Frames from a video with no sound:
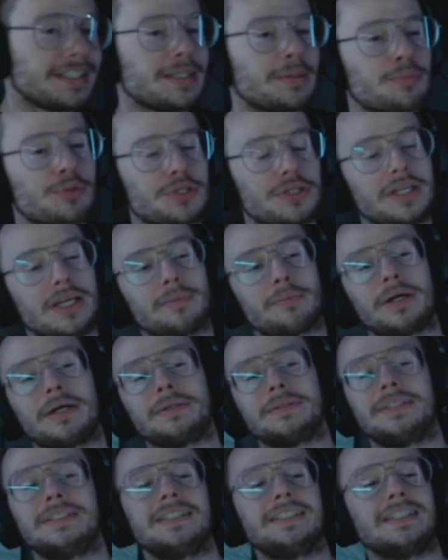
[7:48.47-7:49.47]
nie
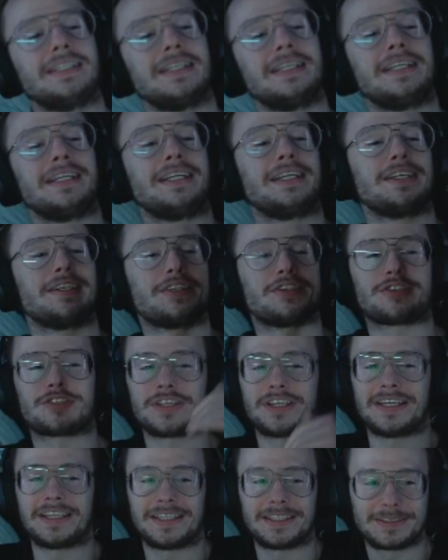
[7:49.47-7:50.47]
przyjebał,
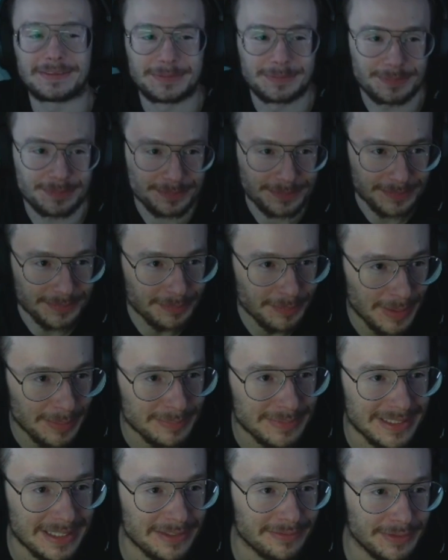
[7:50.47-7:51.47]
że mam
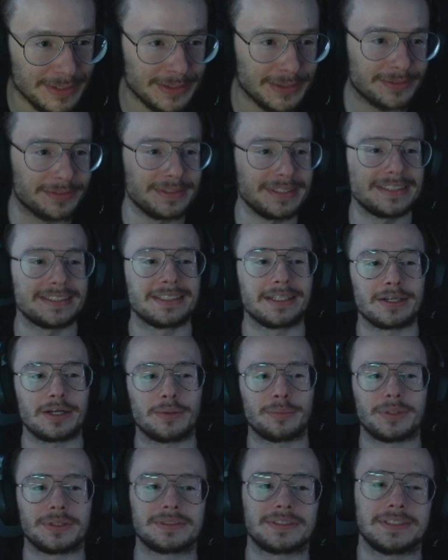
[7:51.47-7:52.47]
tyle widzów, nic nie
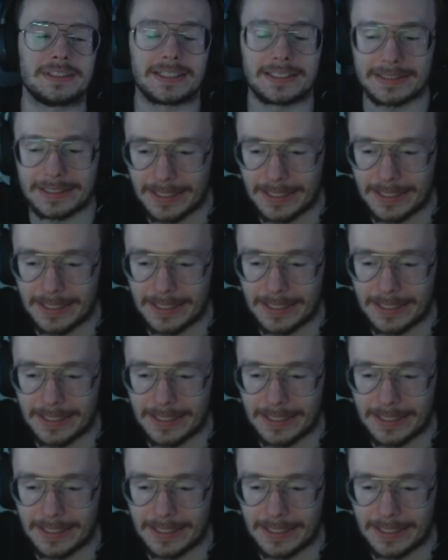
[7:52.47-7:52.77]
robiąc i tak